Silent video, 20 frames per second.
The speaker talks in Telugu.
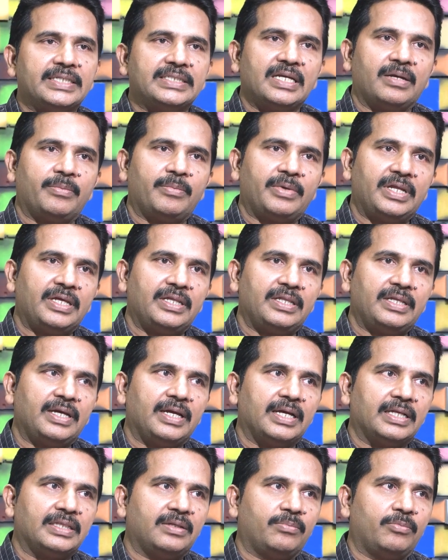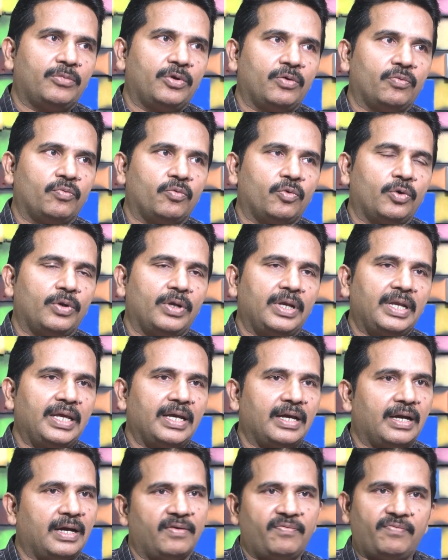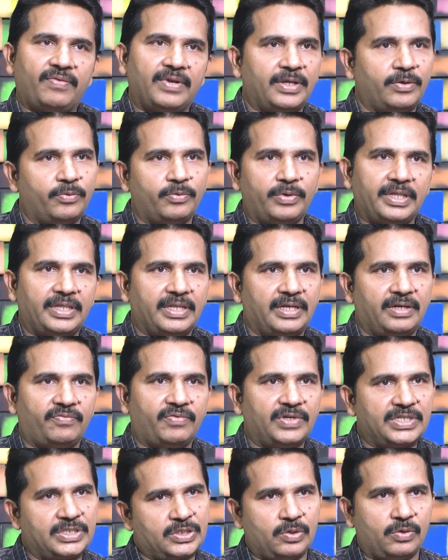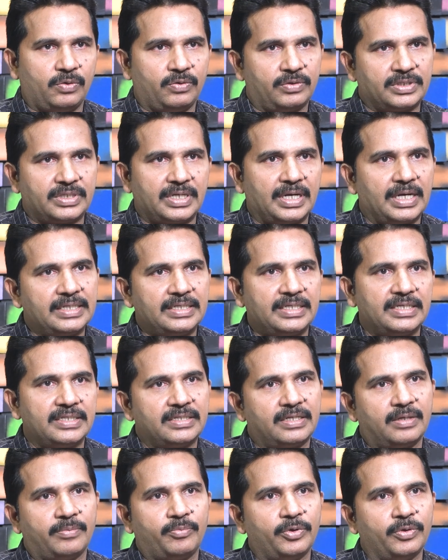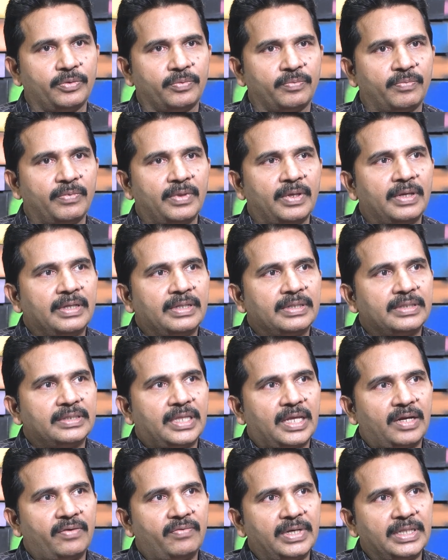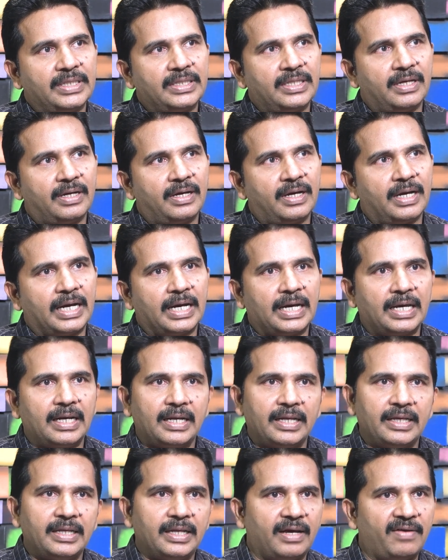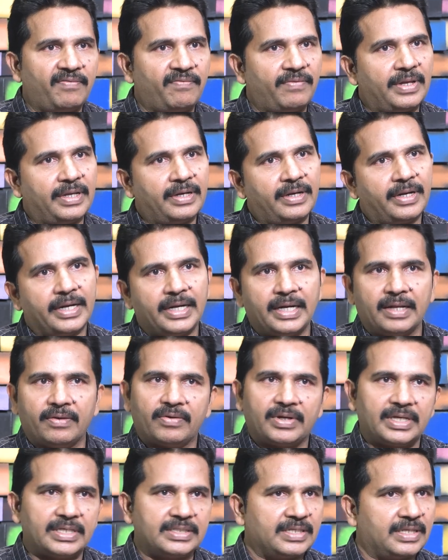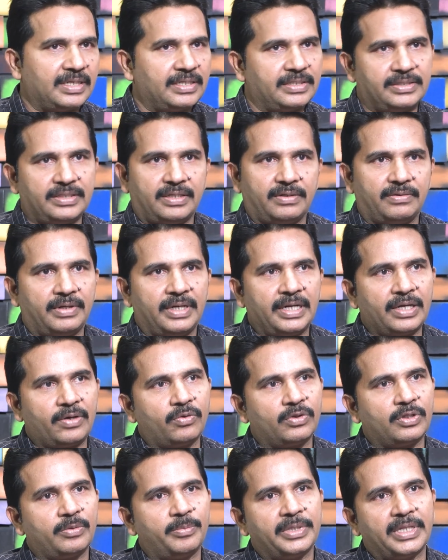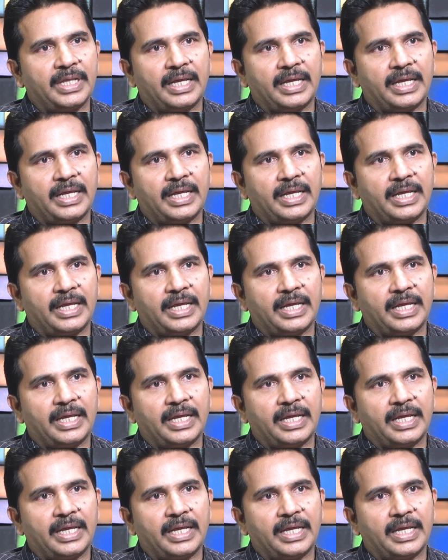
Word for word: ఎగ్జామ్ అనేది గతంలో ఓన్లీ ఆఫ్లైన్ ఉండేదండి ఫస్ట్లో స్టార్ట్ చేసినప్పుడు తర్వాత ఆన్లైన్ ఆఫ్లైన్ రెండు అవకాశాలు ఇచ్చారు అంటే కొంతమంది